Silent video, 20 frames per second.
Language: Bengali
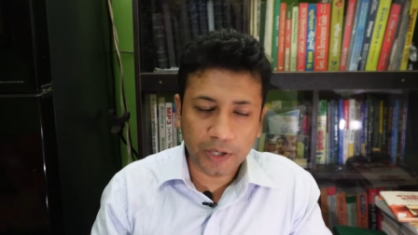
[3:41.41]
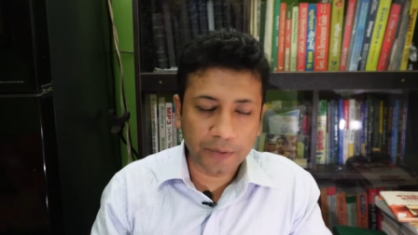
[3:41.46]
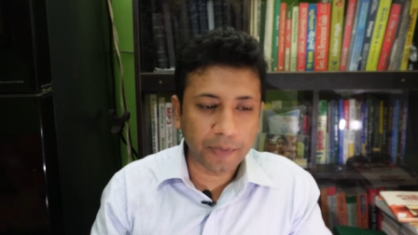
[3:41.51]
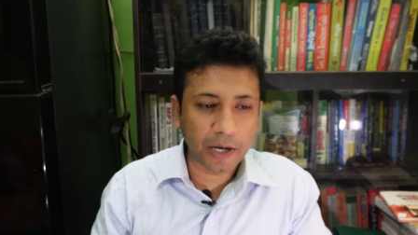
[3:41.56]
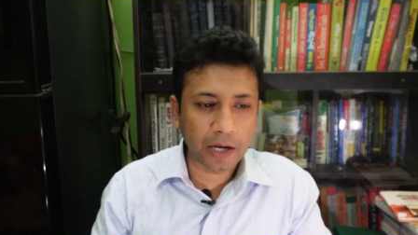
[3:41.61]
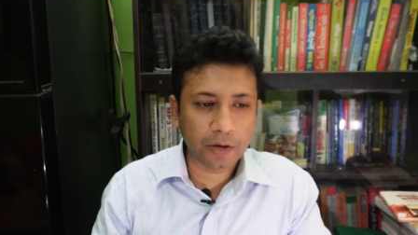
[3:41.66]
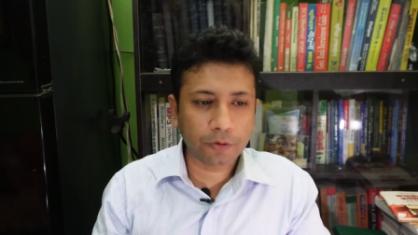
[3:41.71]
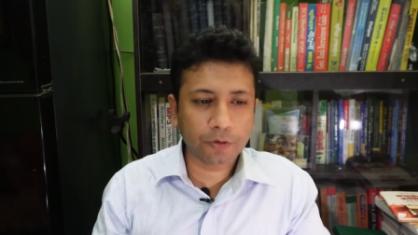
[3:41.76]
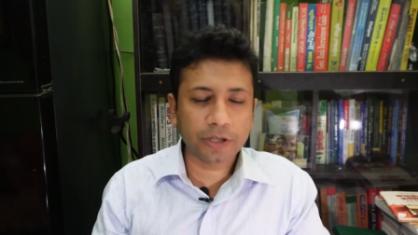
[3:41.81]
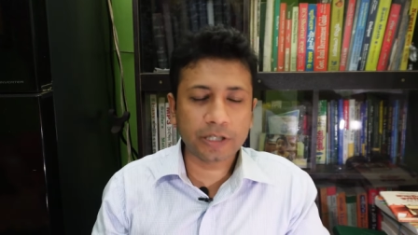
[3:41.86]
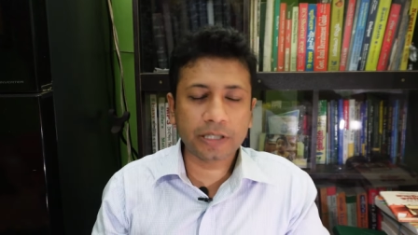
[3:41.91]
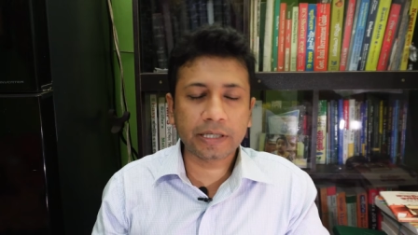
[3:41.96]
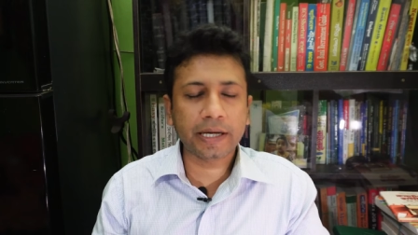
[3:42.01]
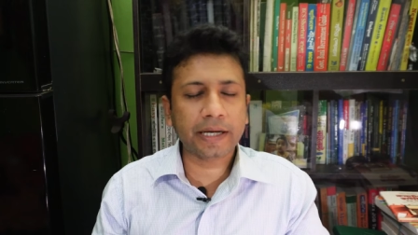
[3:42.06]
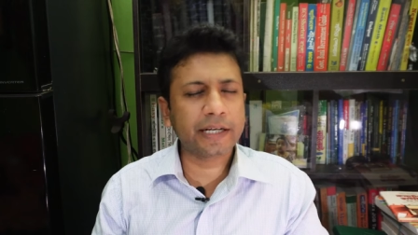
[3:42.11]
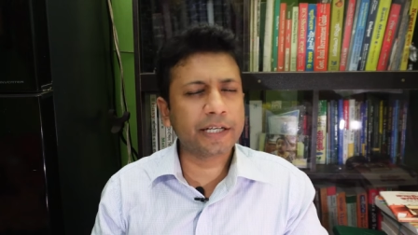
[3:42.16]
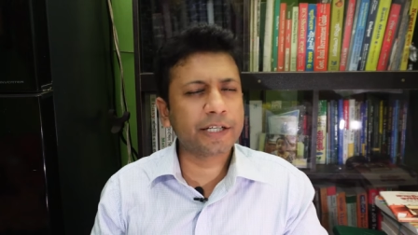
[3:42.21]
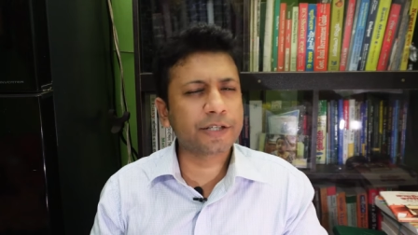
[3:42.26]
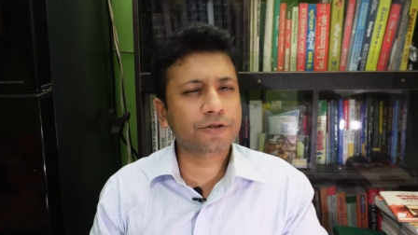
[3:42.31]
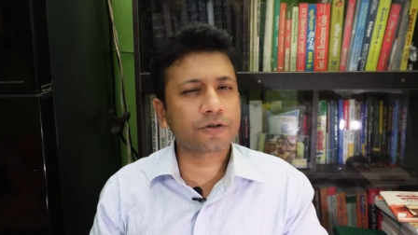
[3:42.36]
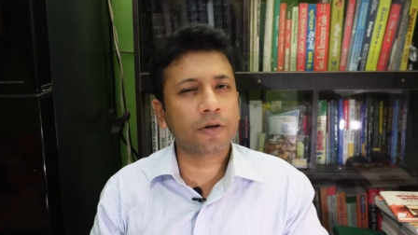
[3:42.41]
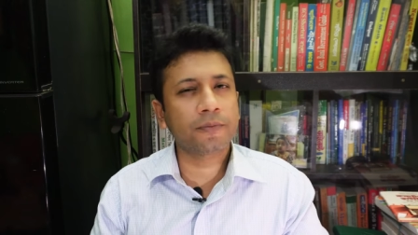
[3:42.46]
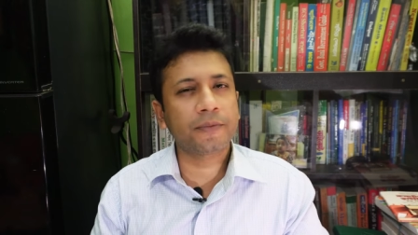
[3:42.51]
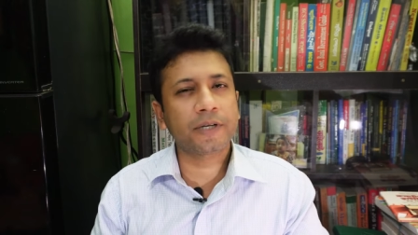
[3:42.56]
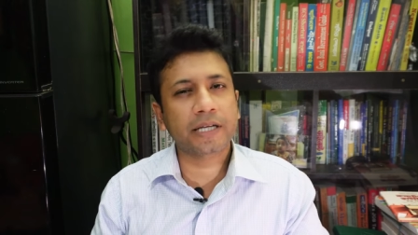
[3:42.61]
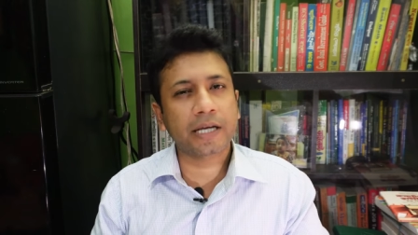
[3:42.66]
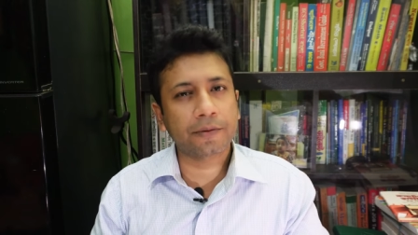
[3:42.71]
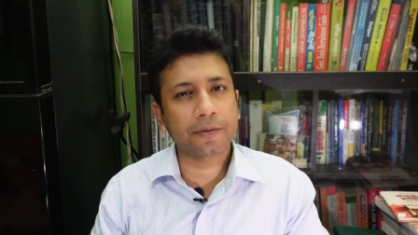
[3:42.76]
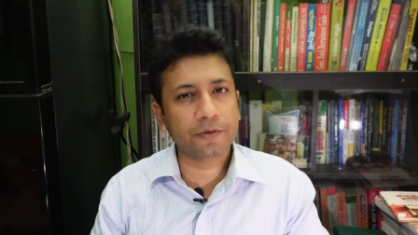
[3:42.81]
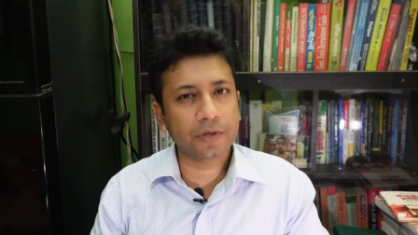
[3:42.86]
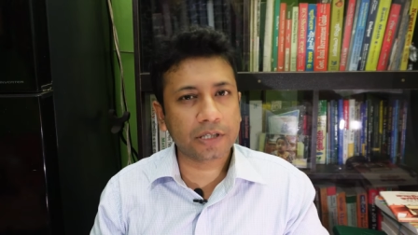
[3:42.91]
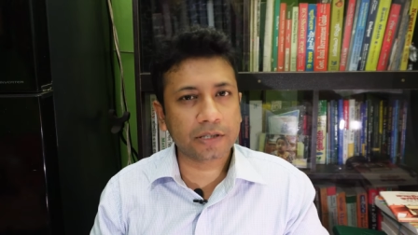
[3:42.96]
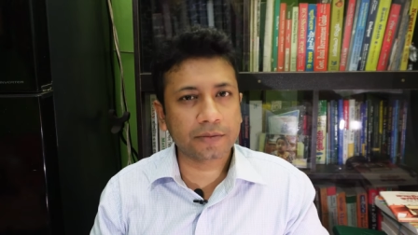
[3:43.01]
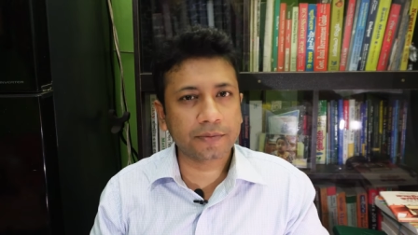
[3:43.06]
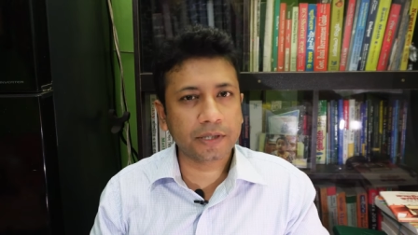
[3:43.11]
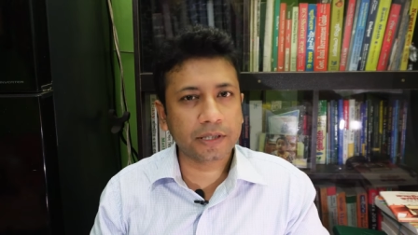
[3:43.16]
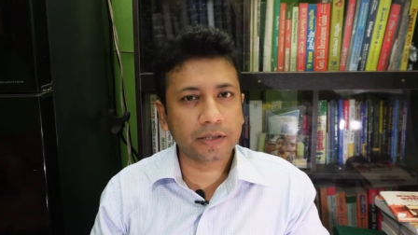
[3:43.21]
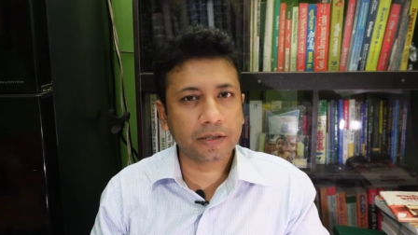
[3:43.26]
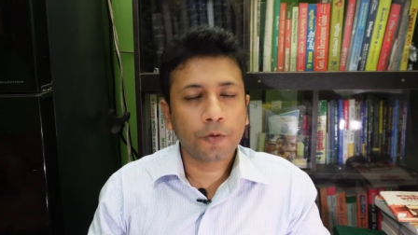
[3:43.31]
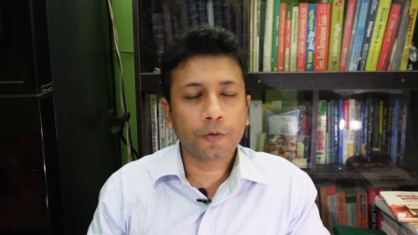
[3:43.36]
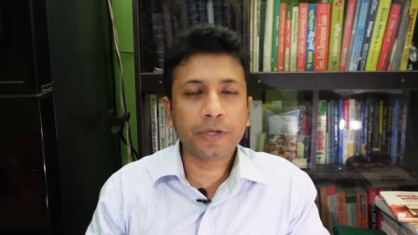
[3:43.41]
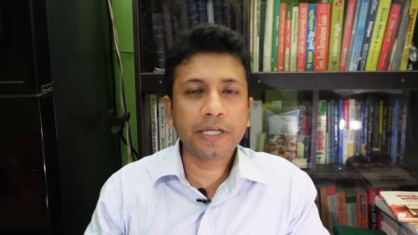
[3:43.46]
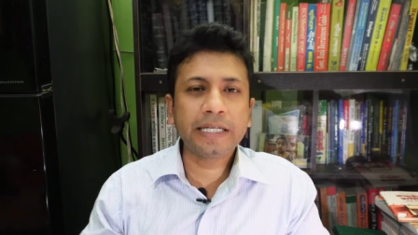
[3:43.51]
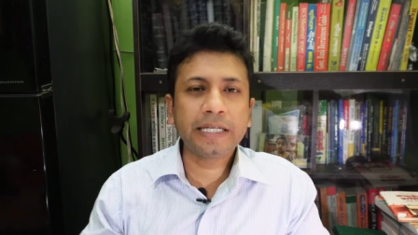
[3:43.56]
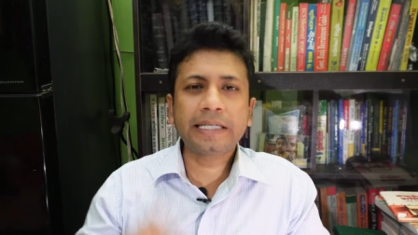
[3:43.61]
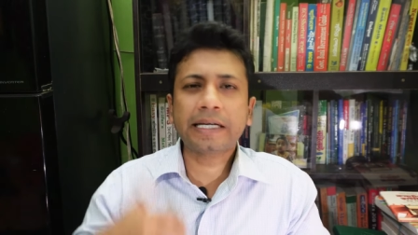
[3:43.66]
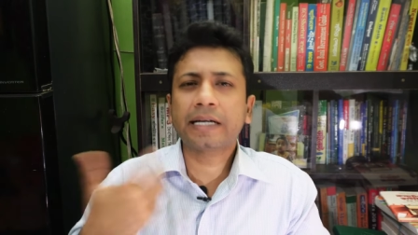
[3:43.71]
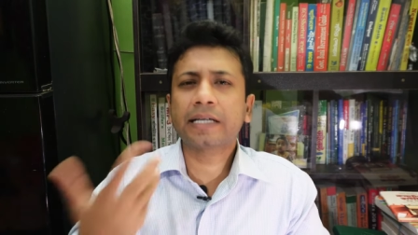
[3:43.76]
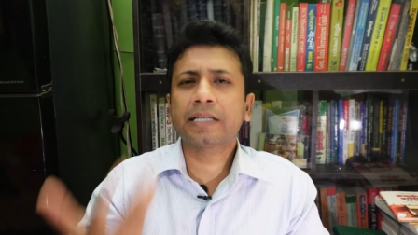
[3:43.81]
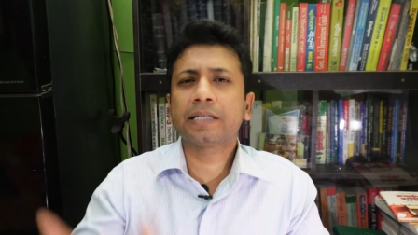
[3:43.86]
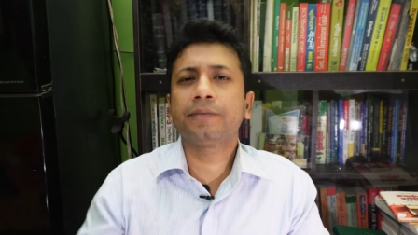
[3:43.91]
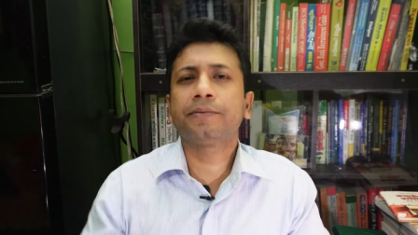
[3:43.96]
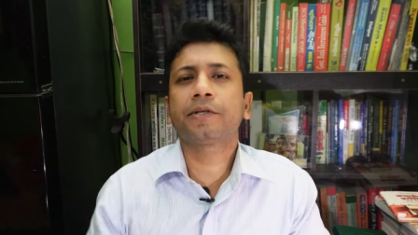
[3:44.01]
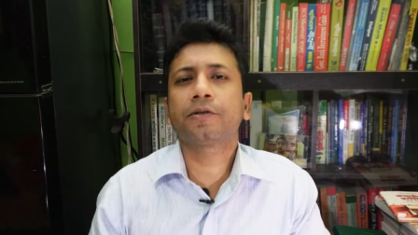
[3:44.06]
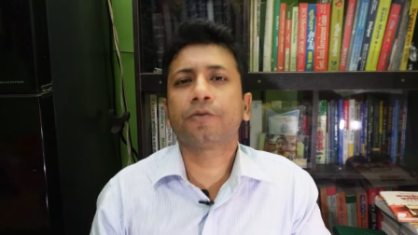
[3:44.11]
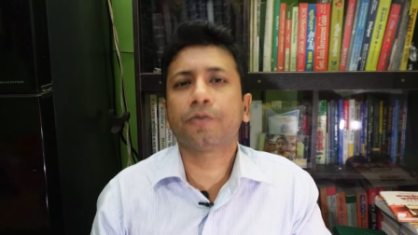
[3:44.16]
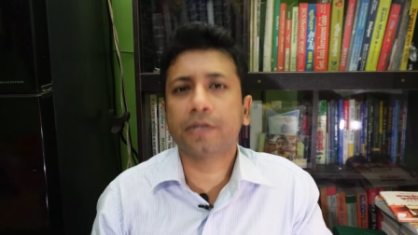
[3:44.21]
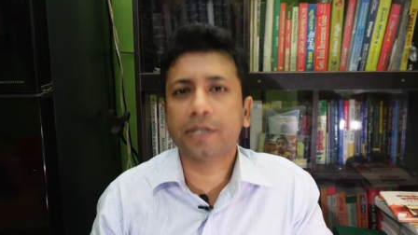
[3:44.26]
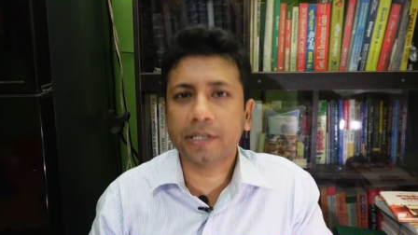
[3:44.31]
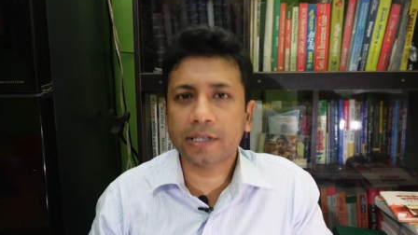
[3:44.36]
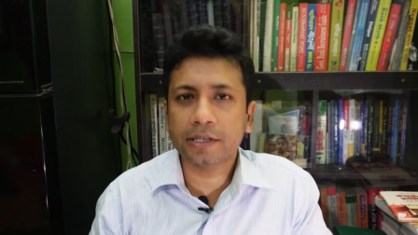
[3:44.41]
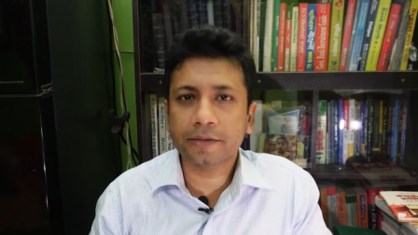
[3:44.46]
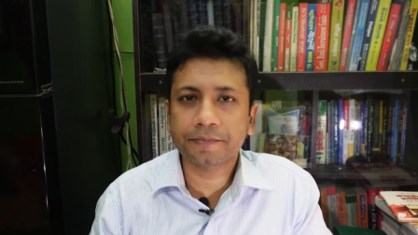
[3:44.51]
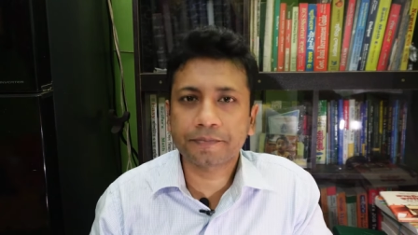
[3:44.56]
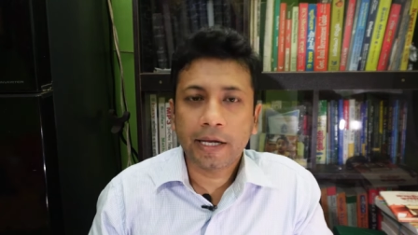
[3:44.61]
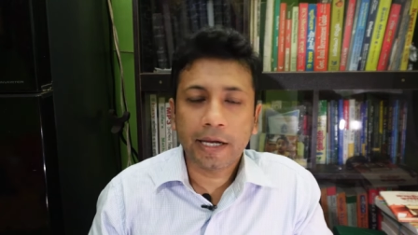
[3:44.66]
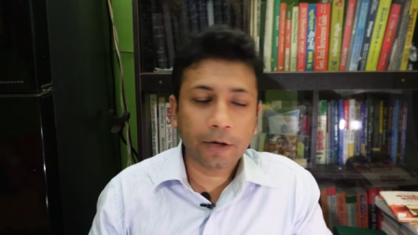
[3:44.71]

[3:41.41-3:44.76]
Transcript: এই বারো কোটি টাকার ইনস্টলমেন্ট কেমন আসবে উনি এই টাকাটা দিবেন কোথেকে